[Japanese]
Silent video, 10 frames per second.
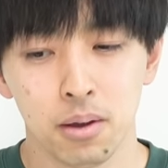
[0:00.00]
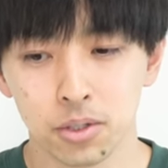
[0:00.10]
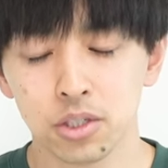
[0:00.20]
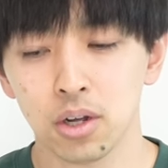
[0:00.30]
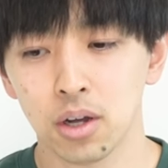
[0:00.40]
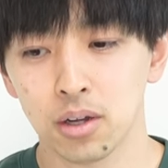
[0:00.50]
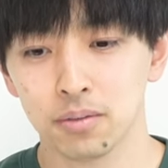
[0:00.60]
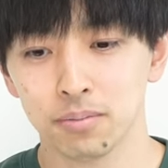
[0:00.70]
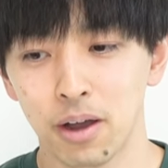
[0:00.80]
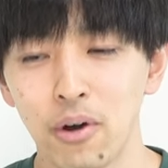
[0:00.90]
もちろ
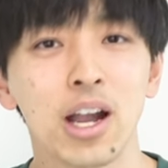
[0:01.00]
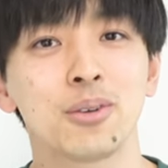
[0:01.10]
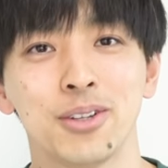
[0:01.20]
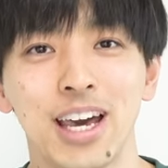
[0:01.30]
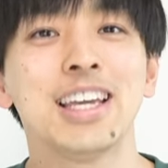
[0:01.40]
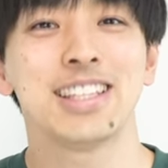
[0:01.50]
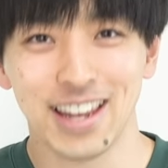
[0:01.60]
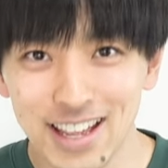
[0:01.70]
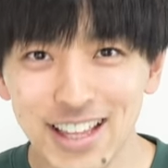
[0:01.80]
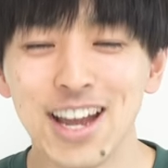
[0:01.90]
ん、まあ、若くもないん
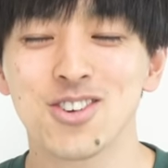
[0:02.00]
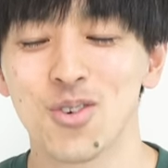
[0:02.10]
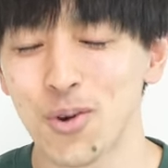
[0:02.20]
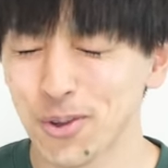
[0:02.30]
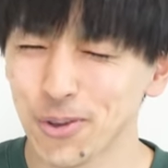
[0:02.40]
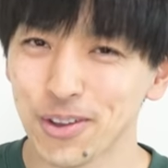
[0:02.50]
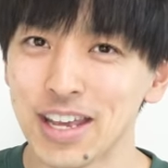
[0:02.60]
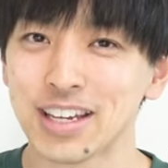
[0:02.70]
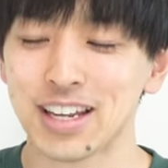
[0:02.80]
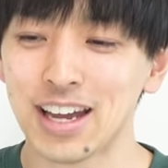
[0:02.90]
でね、体力ももともと
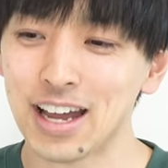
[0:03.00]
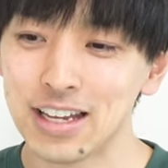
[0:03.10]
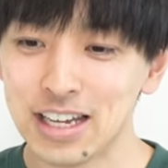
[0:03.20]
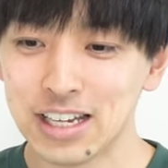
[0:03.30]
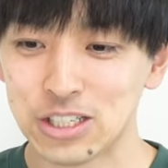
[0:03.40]
ないから、